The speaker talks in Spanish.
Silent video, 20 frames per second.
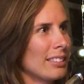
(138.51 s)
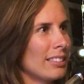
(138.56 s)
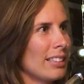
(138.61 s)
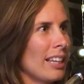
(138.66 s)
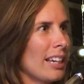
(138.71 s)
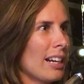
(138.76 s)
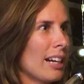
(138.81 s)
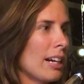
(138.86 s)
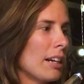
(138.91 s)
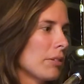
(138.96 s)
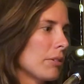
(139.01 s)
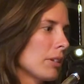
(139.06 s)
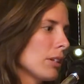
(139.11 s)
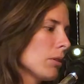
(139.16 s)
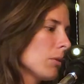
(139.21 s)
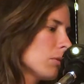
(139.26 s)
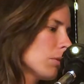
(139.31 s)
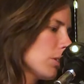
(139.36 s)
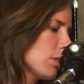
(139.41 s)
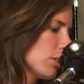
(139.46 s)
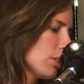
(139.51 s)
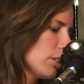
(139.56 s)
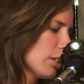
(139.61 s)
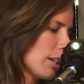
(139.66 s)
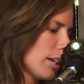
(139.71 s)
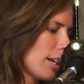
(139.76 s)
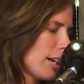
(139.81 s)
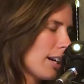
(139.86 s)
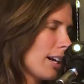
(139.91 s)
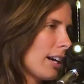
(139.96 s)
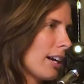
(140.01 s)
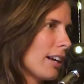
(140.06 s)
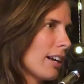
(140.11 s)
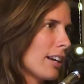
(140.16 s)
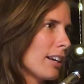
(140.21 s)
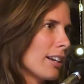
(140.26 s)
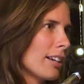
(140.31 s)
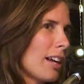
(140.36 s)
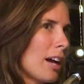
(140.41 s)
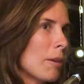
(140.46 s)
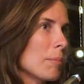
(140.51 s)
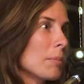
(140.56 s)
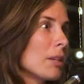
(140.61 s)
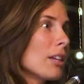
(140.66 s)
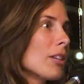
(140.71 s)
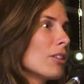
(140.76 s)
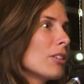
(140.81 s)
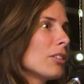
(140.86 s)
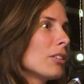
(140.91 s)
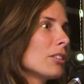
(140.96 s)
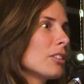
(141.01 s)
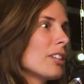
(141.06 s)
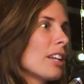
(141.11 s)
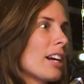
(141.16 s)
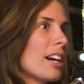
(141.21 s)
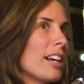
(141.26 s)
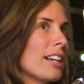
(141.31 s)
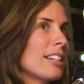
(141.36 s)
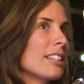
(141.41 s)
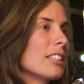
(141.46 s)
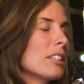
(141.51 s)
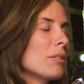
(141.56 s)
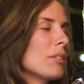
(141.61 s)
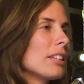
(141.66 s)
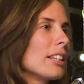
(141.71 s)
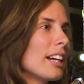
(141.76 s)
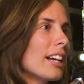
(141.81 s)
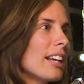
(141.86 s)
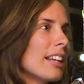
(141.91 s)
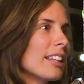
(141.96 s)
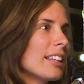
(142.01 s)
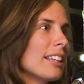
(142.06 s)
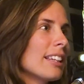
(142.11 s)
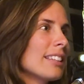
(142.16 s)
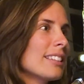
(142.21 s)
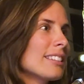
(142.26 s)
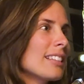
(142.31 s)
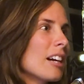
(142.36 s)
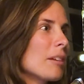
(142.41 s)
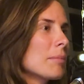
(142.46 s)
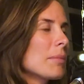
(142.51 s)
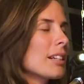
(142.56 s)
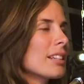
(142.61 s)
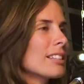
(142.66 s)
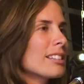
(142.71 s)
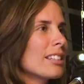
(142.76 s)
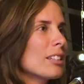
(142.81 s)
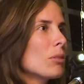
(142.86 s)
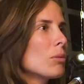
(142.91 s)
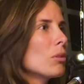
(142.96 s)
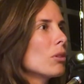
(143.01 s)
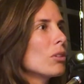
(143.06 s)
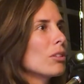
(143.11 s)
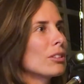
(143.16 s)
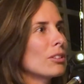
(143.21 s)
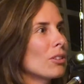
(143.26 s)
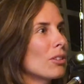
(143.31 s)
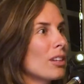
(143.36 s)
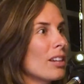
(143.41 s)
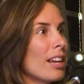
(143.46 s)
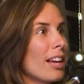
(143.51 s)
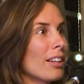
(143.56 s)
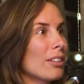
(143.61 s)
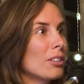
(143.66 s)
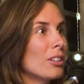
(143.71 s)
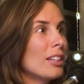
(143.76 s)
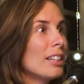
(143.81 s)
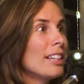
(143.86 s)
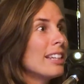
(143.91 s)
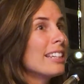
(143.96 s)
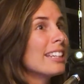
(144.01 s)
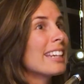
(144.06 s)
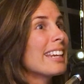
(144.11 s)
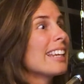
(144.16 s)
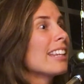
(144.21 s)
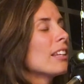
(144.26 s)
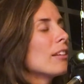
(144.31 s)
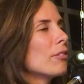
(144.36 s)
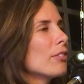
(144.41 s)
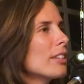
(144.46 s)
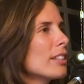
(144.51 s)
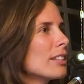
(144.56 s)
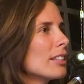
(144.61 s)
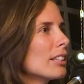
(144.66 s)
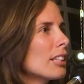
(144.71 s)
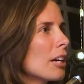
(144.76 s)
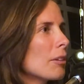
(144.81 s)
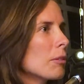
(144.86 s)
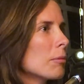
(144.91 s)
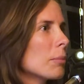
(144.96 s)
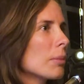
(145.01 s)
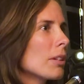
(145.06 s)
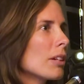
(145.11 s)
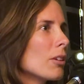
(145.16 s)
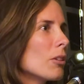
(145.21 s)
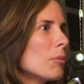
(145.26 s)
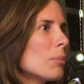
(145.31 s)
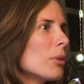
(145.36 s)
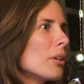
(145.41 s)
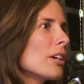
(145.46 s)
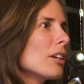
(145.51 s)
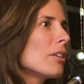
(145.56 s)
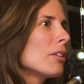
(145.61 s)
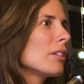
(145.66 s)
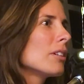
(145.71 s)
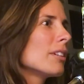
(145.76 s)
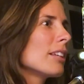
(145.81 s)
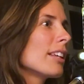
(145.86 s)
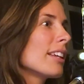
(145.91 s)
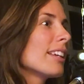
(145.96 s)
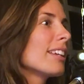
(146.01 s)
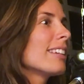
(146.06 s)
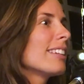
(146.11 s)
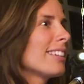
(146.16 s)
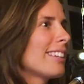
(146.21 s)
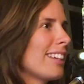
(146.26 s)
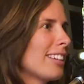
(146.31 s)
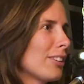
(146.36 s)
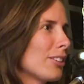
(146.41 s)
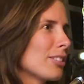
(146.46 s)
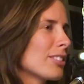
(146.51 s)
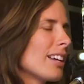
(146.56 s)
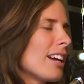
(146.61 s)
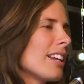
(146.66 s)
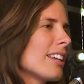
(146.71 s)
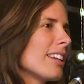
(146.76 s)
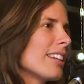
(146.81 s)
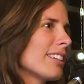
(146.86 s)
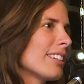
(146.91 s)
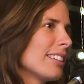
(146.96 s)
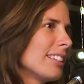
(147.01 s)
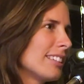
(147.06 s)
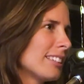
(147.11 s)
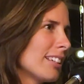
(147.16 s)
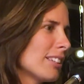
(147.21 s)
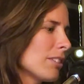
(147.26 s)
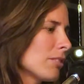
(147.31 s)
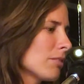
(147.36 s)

dejar vínculos, dejar amigos, dejar actividades, cambiar círculos de todos lados, que es difícil también, porque ¿cómo dejo de esto salir? Tenía